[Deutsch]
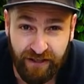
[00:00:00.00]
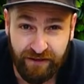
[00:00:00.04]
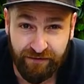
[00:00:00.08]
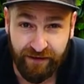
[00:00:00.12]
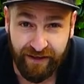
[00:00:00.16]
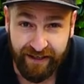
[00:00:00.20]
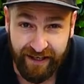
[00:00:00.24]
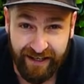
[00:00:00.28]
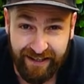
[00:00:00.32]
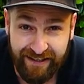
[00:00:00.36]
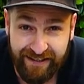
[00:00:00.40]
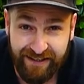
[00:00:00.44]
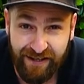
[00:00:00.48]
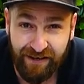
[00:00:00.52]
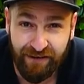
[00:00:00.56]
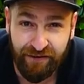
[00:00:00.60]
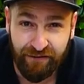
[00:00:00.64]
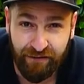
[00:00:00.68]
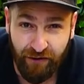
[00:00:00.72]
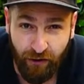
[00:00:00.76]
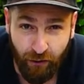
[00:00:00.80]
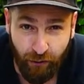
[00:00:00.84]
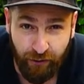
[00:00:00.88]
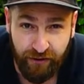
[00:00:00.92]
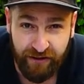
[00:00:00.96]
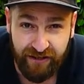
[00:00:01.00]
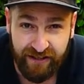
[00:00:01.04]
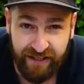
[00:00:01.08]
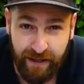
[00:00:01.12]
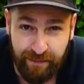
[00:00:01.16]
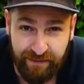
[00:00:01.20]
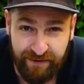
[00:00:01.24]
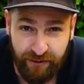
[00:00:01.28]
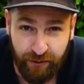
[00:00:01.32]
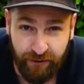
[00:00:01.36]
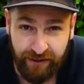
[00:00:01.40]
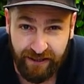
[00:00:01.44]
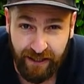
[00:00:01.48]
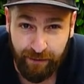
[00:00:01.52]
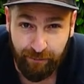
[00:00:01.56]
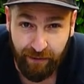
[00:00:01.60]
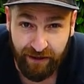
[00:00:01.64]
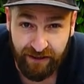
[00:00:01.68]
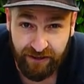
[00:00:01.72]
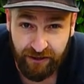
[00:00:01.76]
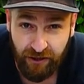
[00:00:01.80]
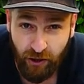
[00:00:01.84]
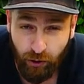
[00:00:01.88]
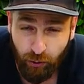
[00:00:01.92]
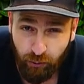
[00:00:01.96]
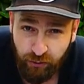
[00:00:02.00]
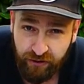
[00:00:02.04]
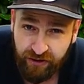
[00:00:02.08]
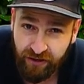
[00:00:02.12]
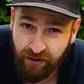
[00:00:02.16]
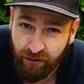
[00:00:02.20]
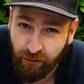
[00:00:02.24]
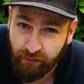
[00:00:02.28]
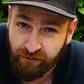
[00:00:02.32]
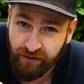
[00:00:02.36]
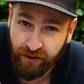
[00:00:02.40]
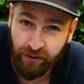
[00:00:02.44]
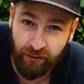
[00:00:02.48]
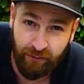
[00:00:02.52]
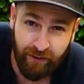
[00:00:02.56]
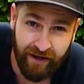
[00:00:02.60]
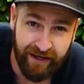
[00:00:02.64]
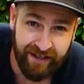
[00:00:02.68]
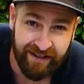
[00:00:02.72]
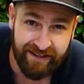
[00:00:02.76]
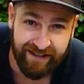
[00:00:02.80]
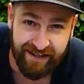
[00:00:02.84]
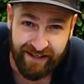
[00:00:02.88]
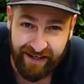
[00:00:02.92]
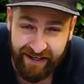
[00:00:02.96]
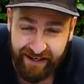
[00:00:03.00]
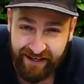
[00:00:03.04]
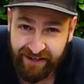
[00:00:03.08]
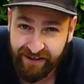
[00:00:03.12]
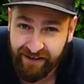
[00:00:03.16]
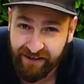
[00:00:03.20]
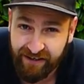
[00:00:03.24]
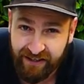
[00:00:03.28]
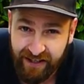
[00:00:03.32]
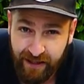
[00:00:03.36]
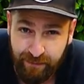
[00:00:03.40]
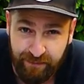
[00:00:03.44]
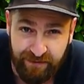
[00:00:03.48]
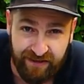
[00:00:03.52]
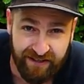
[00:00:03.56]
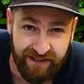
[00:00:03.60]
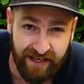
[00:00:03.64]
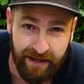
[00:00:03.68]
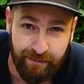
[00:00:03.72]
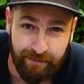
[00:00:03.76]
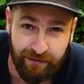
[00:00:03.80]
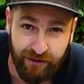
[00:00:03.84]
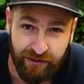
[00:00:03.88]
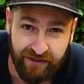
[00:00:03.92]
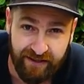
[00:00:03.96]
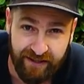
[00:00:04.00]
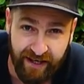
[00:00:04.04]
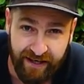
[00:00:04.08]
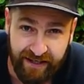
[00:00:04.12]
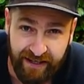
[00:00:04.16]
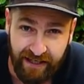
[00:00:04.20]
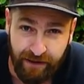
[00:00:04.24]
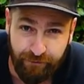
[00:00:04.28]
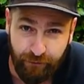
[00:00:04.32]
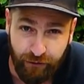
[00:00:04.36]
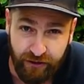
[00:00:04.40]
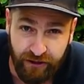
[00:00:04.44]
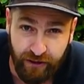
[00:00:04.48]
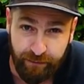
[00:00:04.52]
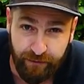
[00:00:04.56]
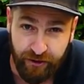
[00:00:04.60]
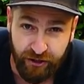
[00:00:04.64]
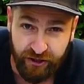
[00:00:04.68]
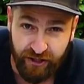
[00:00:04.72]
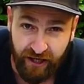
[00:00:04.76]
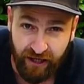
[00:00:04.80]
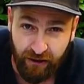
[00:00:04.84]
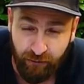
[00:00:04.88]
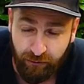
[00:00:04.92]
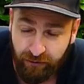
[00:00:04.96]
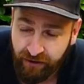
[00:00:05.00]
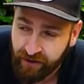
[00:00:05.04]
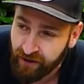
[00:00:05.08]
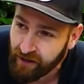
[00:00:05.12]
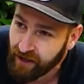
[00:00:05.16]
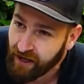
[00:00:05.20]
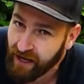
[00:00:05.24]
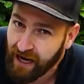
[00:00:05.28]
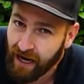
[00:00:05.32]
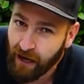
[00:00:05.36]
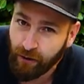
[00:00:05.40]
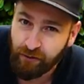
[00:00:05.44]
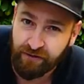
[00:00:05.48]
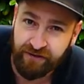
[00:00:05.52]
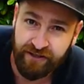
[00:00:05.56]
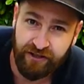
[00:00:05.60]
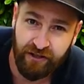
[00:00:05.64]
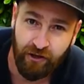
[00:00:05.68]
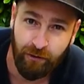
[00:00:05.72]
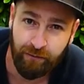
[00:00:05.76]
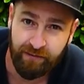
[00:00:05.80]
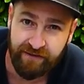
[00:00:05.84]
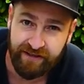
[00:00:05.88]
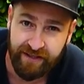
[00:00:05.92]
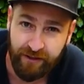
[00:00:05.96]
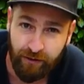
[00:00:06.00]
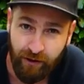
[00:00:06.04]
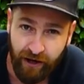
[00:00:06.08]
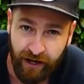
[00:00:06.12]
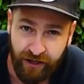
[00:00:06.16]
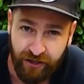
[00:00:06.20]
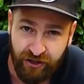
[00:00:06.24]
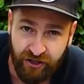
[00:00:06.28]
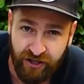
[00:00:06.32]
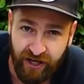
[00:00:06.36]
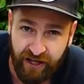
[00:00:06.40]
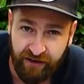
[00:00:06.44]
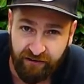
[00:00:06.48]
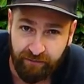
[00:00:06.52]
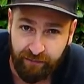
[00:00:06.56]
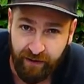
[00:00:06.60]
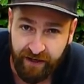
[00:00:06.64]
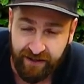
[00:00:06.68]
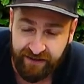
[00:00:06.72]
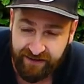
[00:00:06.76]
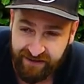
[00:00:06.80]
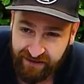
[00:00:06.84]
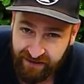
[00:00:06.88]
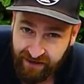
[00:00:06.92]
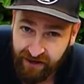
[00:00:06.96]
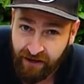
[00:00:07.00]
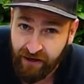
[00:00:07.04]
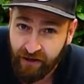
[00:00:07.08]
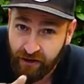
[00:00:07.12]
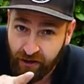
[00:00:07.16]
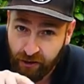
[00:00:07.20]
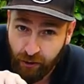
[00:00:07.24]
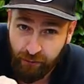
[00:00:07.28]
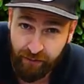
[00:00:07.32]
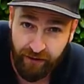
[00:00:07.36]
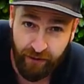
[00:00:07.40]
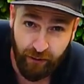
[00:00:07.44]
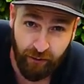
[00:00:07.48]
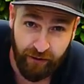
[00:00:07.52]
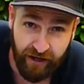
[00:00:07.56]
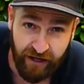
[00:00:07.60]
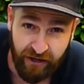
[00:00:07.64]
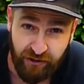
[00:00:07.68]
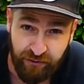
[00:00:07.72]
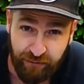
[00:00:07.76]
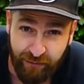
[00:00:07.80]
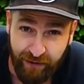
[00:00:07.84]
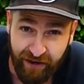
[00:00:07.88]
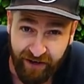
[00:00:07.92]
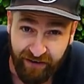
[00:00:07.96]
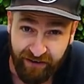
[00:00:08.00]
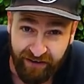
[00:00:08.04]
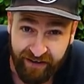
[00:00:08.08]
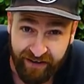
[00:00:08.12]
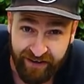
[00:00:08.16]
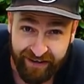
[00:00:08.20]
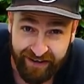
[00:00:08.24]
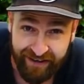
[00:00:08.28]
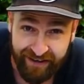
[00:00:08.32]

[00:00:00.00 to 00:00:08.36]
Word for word: ich es vergesse, für euch gibt es noch einen Rabattcode unter Grade 10, gibt es 10% auf eure Bestellung. Ausgenommen sind nur Handschleifpads, könnt ihr noch Geld sparen.